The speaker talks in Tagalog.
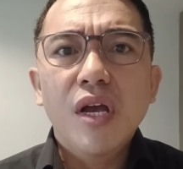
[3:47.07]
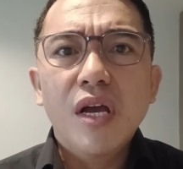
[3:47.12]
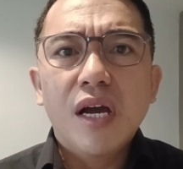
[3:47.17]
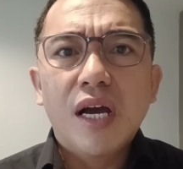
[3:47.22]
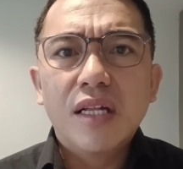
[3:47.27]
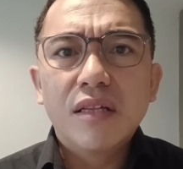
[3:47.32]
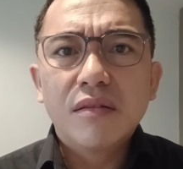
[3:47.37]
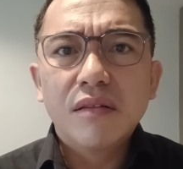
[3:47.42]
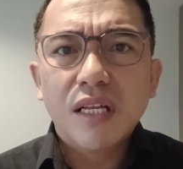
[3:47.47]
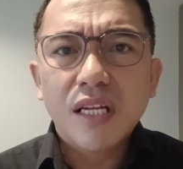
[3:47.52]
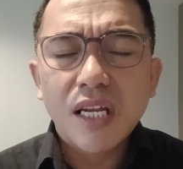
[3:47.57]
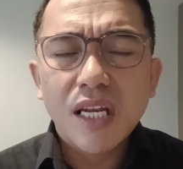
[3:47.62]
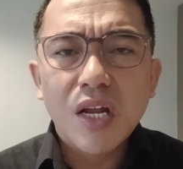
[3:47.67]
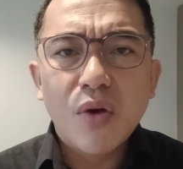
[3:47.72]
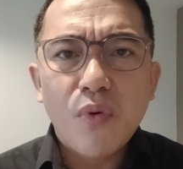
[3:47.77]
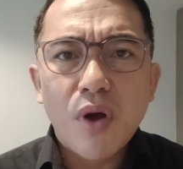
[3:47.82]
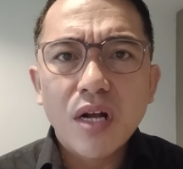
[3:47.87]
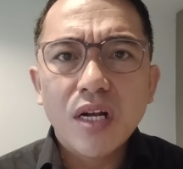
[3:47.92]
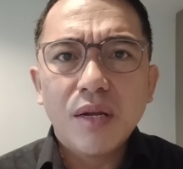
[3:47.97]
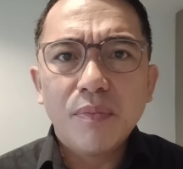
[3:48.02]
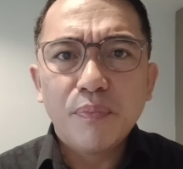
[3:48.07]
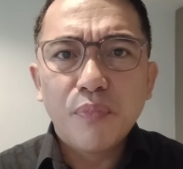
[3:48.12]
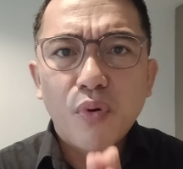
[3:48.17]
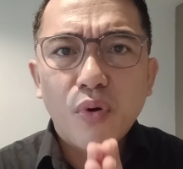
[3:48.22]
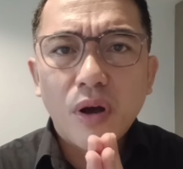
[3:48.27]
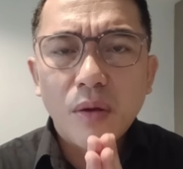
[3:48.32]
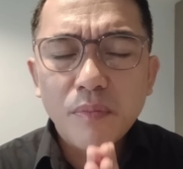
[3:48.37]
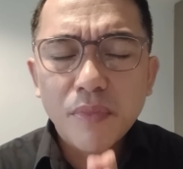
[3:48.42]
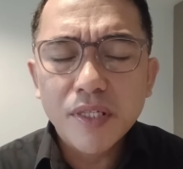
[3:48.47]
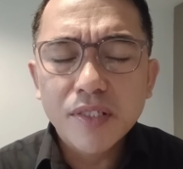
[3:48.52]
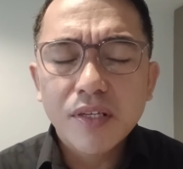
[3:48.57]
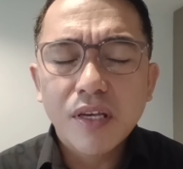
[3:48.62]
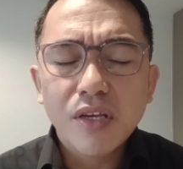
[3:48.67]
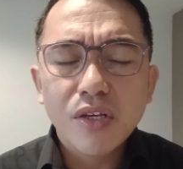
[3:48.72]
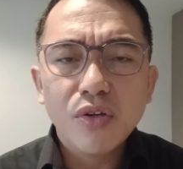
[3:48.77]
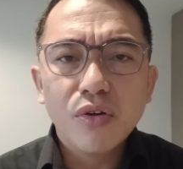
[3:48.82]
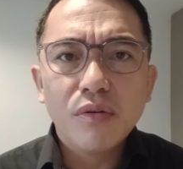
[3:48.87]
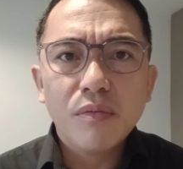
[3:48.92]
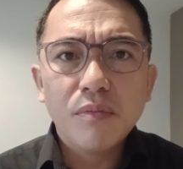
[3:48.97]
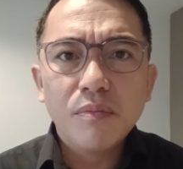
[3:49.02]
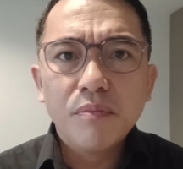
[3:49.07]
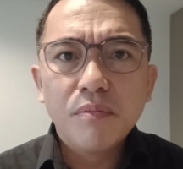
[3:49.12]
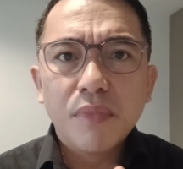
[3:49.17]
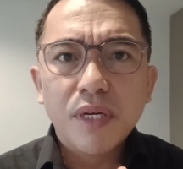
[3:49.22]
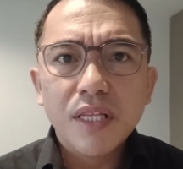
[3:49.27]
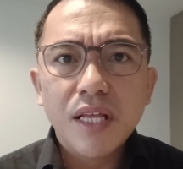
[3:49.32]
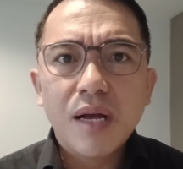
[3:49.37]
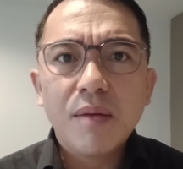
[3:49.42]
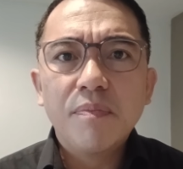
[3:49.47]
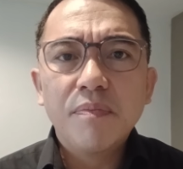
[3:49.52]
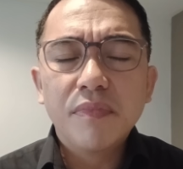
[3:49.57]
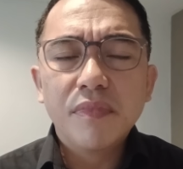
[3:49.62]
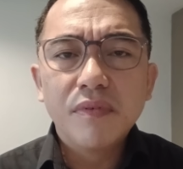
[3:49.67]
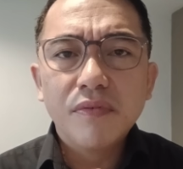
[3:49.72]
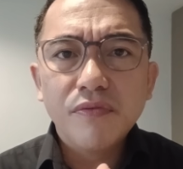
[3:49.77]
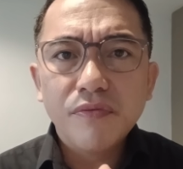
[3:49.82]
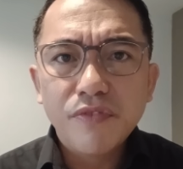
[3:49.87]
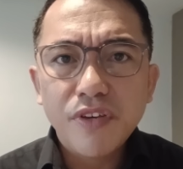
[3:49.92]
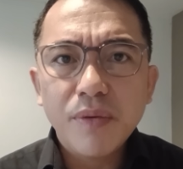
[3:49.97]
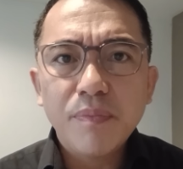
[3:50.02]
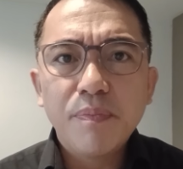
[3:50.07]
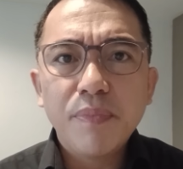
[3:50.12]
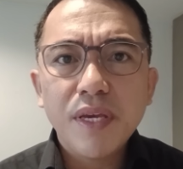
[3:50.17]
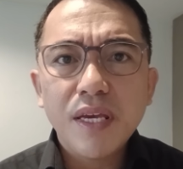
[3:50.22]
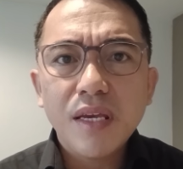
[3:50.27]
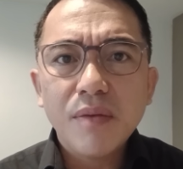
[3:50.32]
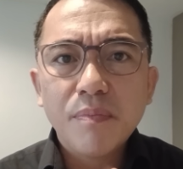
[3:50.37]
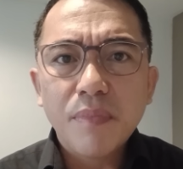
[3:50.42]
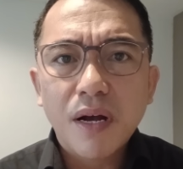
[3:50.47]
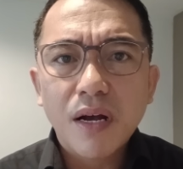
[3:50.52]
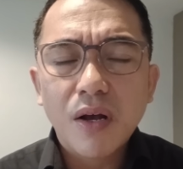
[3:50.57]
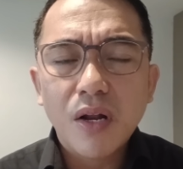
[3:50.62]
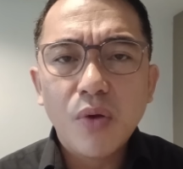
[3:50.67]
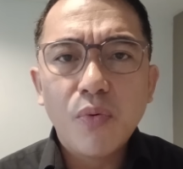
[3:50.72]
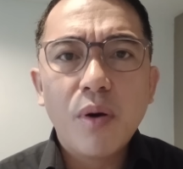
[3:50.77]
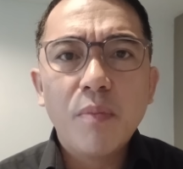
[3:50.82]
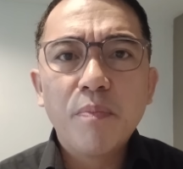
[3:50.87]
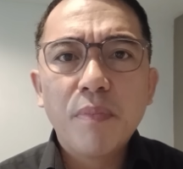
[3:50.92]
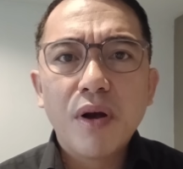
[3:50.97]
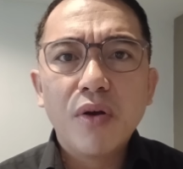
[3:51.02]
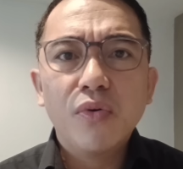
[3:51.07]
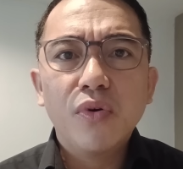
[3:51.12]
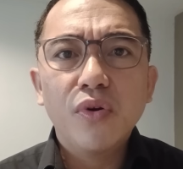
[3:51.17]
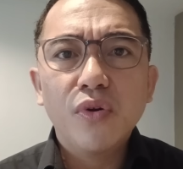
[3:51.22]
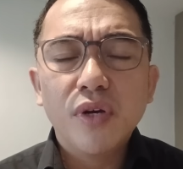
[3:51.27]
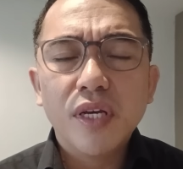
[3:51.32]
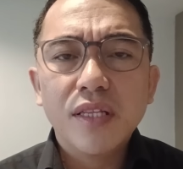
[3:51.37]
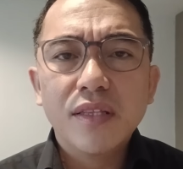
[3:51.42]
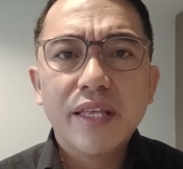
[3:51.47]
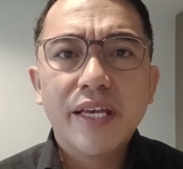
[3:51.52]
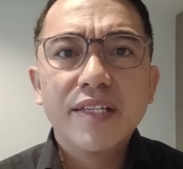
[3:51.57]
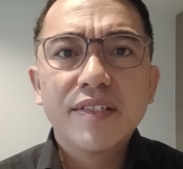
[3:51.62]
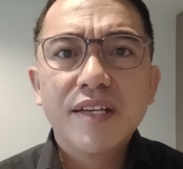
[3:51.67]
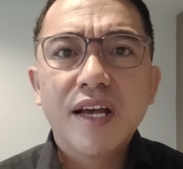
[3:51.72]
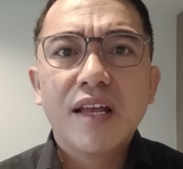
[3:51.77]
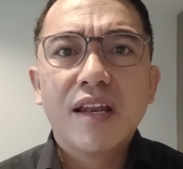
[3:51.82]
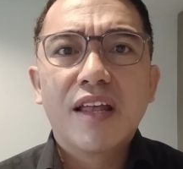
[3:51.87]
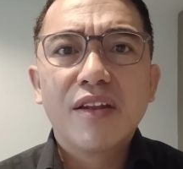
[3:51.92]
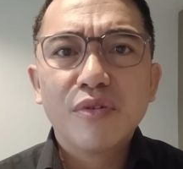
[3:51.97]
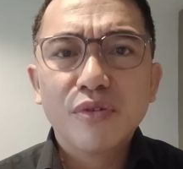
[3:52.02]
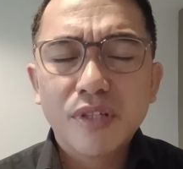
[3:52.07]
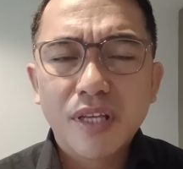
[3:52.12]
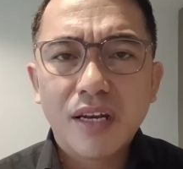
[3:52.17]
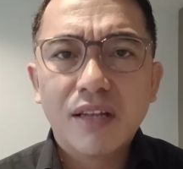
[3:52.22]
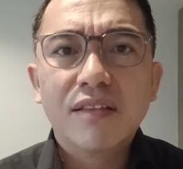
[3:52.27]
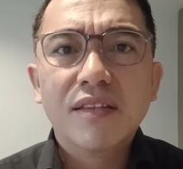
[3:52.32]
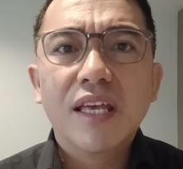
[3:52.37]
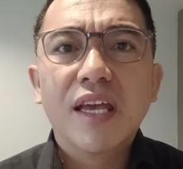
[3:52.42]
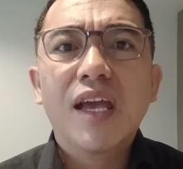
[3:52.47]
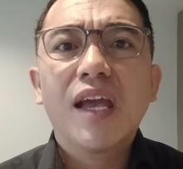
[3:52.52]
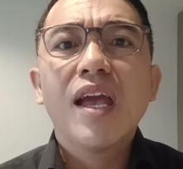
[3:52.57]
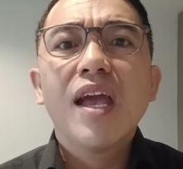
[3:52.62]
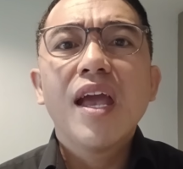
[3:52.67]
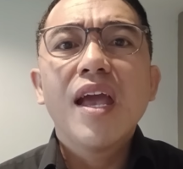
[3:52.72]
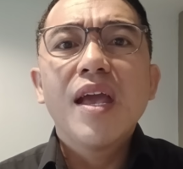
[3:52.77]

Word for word: At nananawagan po kami sa iyo, Madam VP, pangalawang Pangulong Inday Sara Duterte,